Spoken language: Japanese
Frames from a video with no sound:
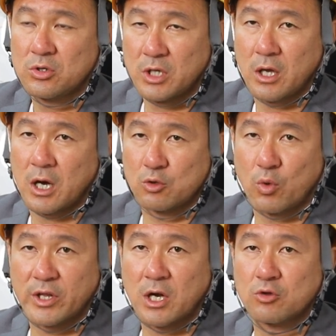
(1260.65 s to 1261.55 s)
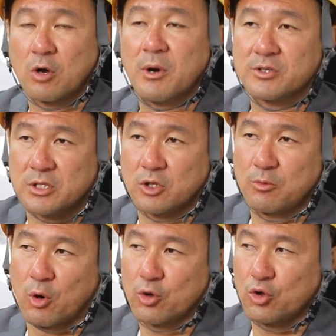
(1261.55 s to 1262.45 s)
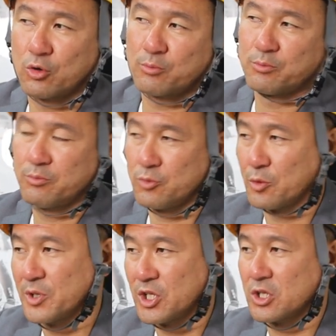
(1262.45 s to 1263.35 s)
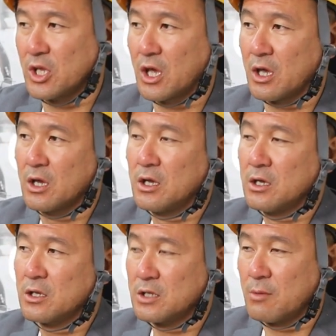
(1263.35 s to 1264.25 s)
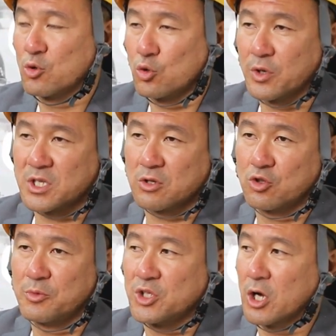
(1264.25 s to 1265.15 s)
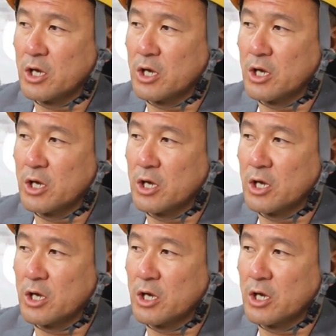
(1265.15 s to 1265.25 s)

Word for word: ねあと割り勘とかもあるじゃん例えば俺と飲みに行って。ね、元請けさんと飲みに行っ